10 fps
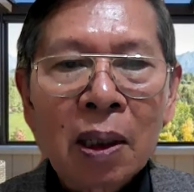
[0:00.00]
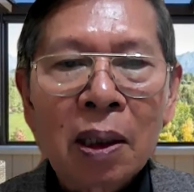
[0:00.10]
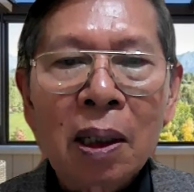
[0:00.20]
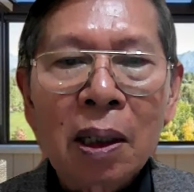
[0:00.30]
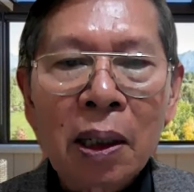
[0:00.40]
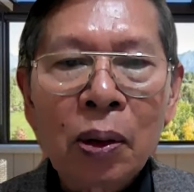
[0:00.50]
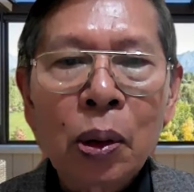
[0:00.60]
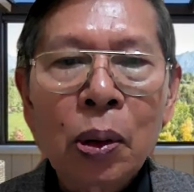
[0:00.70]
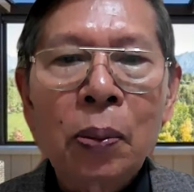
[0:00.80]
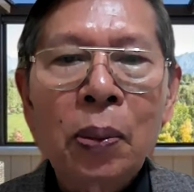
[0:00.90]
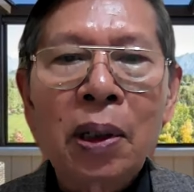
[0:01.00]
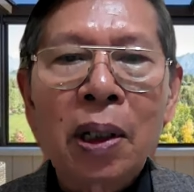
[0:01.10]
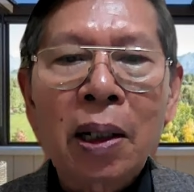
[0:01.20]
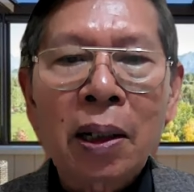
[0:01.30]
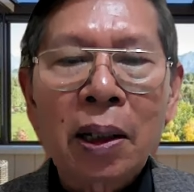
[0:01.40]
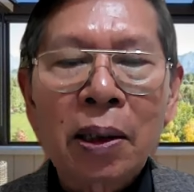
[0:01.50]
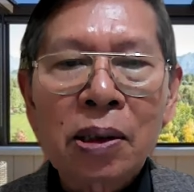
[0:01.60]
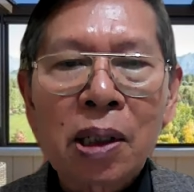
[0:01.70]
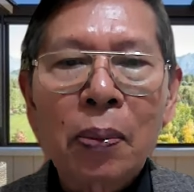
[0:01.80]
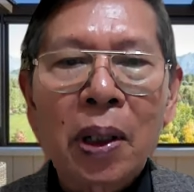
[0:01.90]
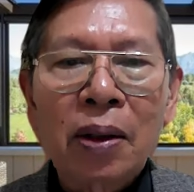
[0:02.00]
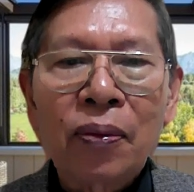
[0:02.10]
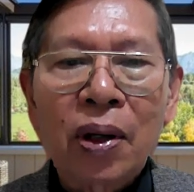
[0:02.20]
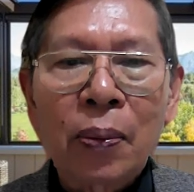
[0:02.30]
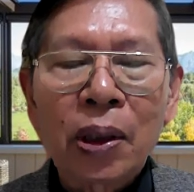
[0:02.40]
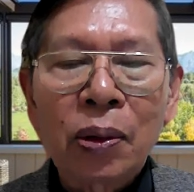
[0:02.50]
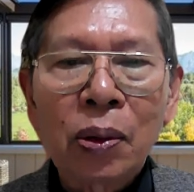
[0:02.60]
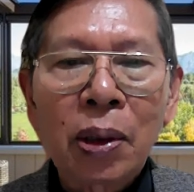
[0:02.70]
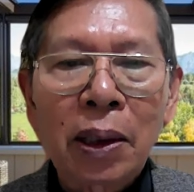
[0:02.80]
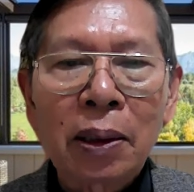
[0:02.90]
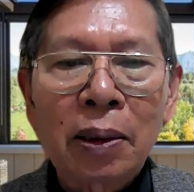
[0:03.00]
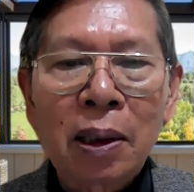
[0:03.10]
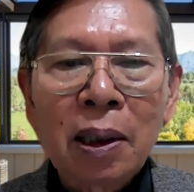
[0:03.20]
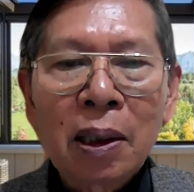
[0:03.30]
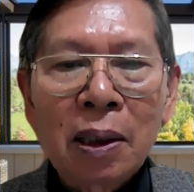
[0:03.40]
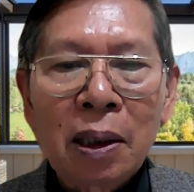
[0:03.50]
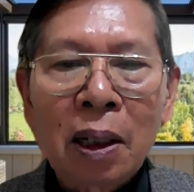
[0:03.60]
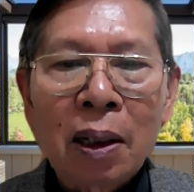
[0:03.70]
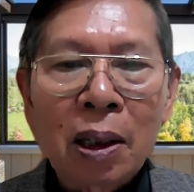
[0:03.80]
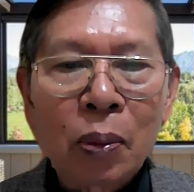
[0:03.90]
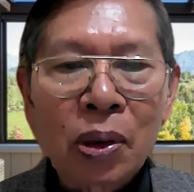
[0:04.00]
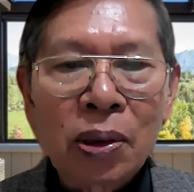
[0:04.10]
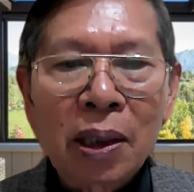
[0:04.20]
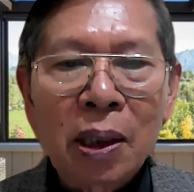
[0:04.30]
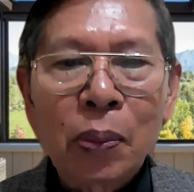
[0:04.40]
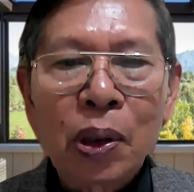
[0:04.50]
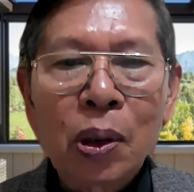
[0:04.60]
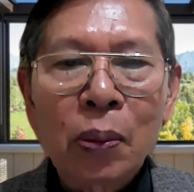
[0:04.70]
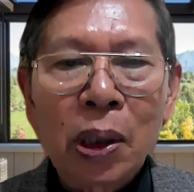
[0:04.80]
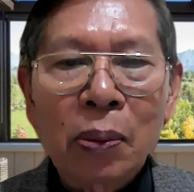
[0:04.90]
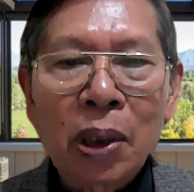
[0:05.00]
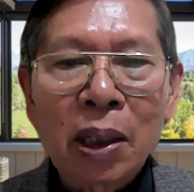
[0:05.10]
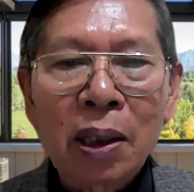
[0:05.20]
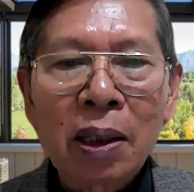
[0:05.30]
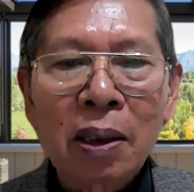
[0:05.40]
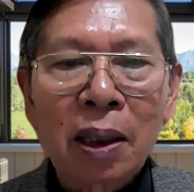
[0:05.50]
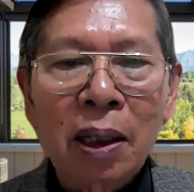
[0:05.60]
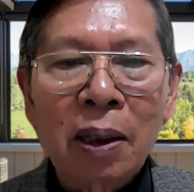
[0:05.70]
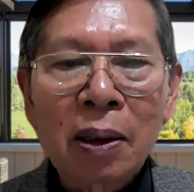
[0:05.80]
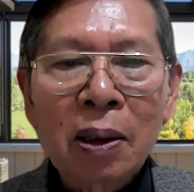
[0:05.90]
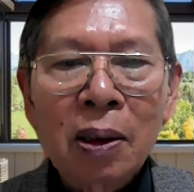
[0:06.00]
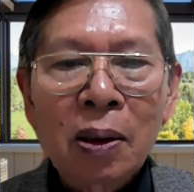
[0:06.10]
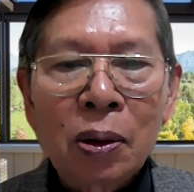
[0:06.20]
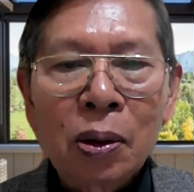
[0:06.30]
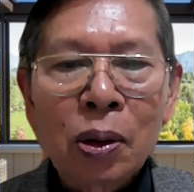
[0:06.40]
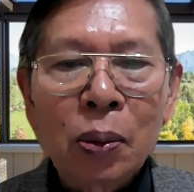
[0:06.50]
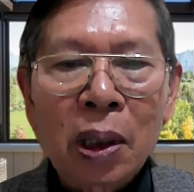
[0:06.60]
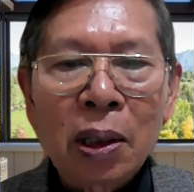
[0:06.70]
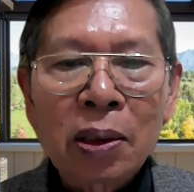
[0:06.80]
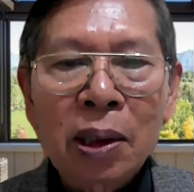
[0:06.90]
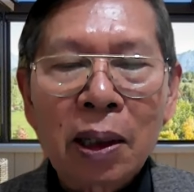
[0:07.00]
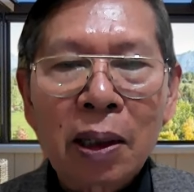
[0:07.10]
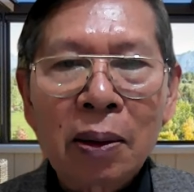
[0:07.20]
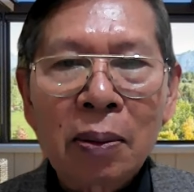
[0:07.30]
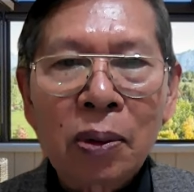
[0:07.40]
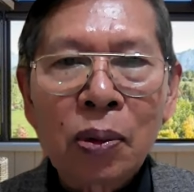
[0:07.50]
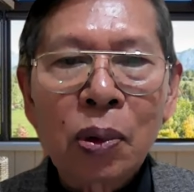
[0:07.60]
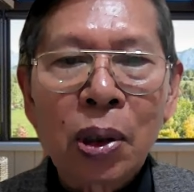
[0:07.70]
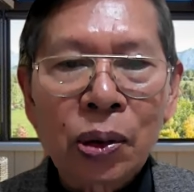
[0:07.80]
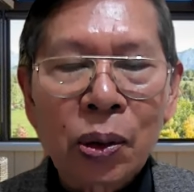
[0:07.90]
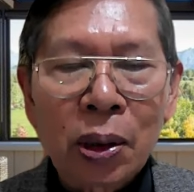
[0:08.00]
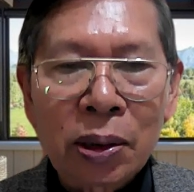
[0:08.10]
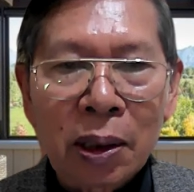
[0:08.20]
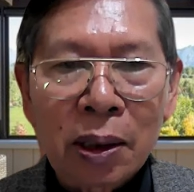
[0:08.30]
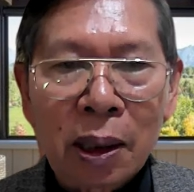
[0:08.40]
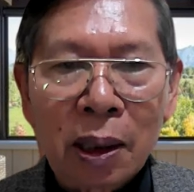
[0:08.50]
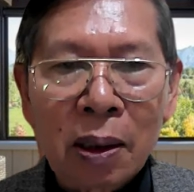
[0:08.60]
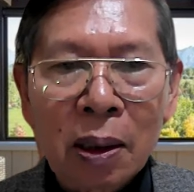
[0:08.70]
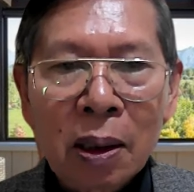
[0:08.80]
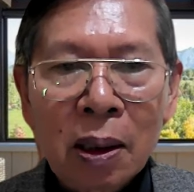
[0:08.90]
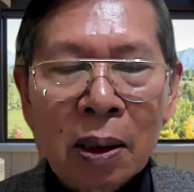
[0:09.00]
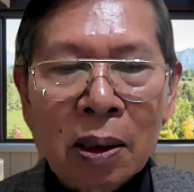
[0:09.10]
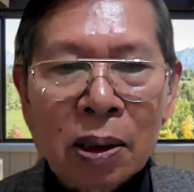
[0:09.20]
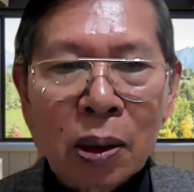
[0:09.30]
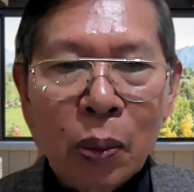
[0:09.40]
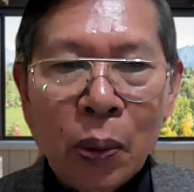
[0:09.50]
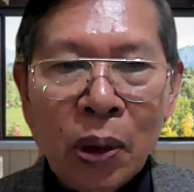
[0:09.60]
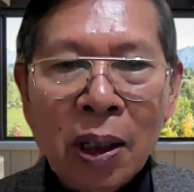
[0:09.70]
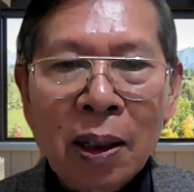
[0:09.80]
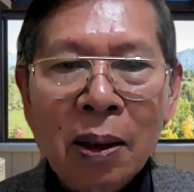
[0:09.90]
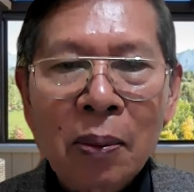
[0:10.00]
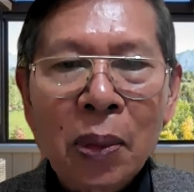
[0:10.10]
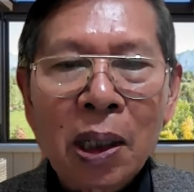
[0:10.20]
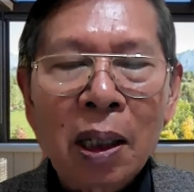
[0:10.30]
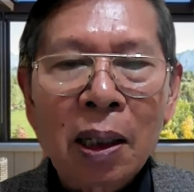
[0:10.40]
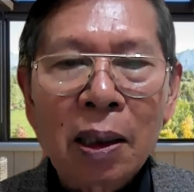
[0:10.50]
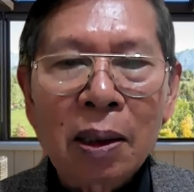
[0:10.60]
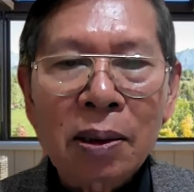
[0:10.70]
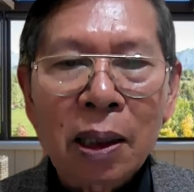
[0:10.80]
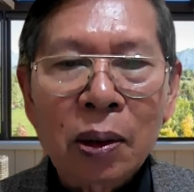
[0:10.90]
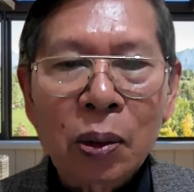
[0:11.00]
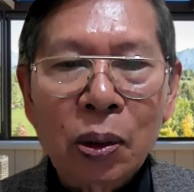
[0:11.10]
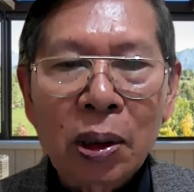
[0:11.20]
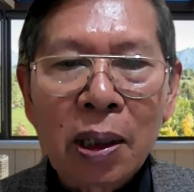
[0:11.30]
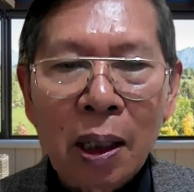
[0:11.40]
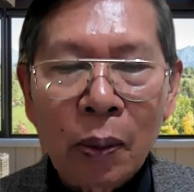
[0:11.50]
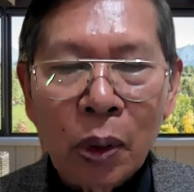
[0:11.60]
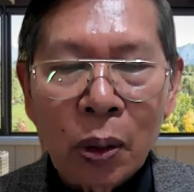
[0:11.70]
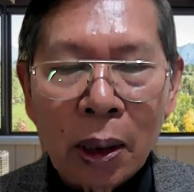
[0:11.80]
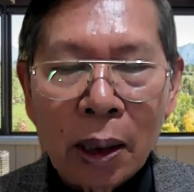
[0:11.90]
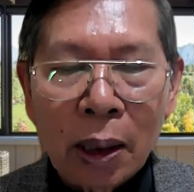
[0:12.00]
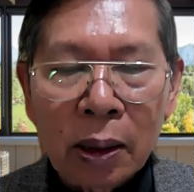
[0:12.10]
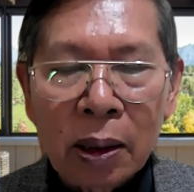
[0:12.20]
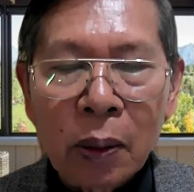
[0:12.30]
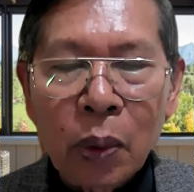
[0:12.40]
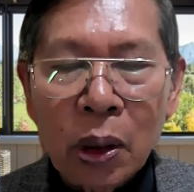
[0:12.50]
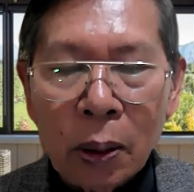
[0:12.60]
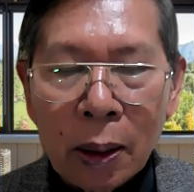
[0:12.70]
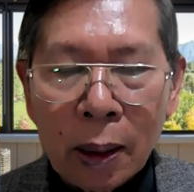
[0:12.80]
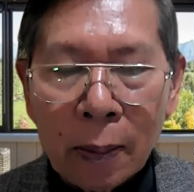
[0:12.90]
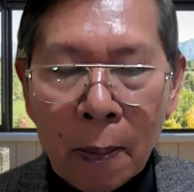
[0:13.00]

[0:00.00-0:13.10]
kita rindu mendengarkan sapaan firman Tuhan yang akan menjadi pedoman bagi kita untuk mengerjakan tugas-tugas kita. Sebelumnya, marilah kita satu di dalam doa. Kita berdoa.